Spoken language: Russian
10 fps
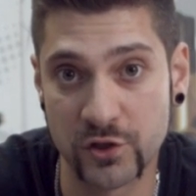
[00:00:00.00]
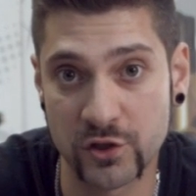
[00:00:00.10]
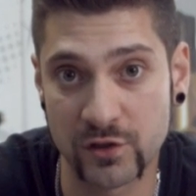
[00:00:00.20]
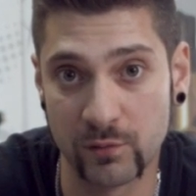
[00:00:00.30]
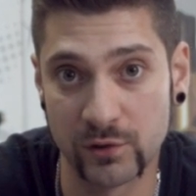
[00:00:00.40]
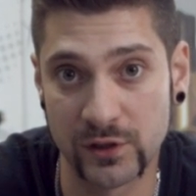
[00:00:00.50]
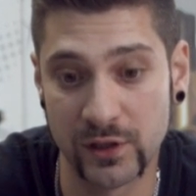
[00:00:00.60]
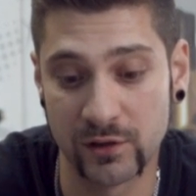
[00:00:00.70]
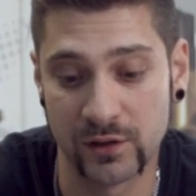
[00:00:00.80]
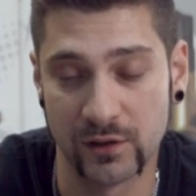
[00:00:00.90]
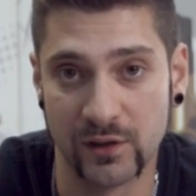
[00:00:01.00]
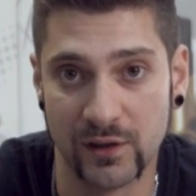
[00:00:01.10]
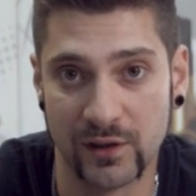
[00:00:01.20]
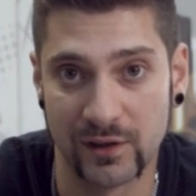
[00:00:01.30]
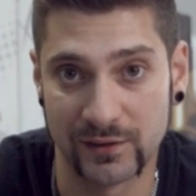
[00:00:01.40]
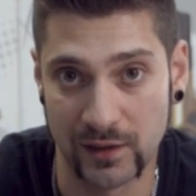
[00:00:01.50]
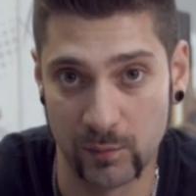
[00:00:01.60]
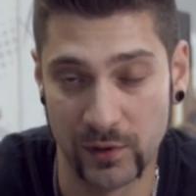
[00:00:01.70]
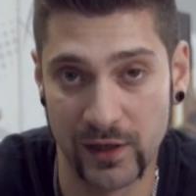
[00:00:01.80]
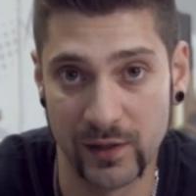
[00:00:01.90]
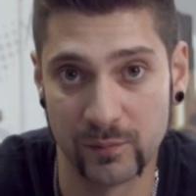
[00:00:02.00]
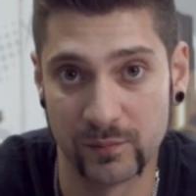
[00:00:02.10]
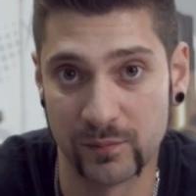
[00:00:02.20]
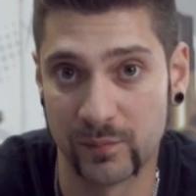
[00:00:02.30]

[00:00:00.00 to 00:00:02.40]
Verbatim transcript: часовой стрелки, ослабляем,